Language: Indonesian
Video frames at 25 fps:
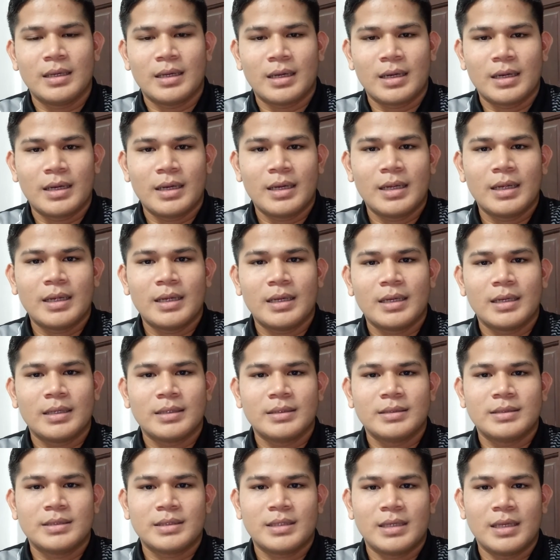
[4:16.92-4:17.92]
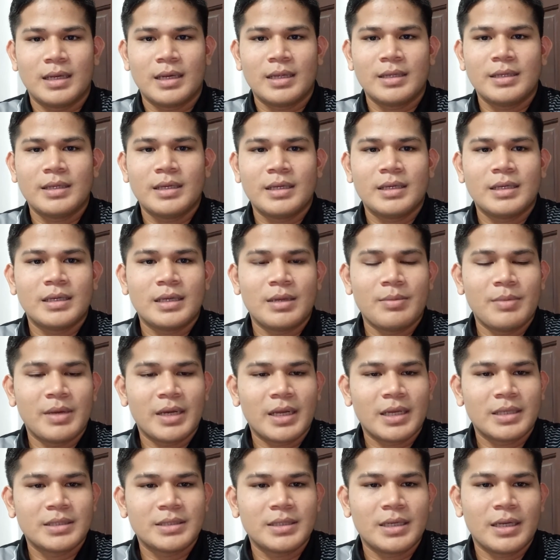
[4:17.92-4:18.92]
karena sekiranya
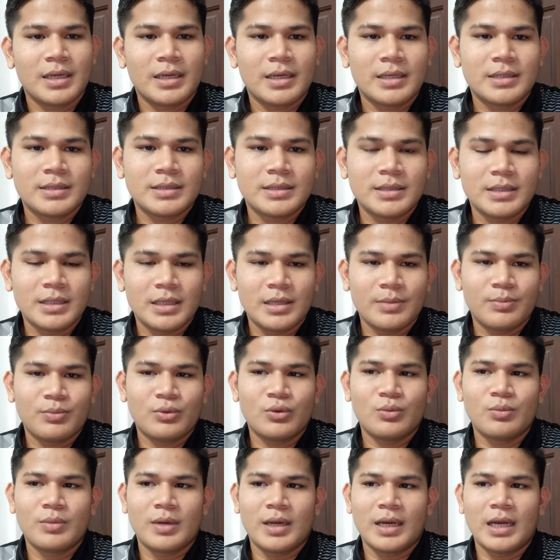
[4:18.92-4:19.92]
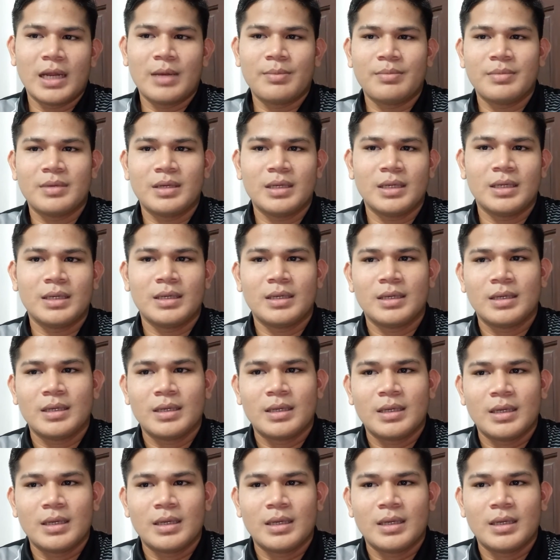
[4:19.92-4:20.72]
Amerika Serikat sendiri pun mengalami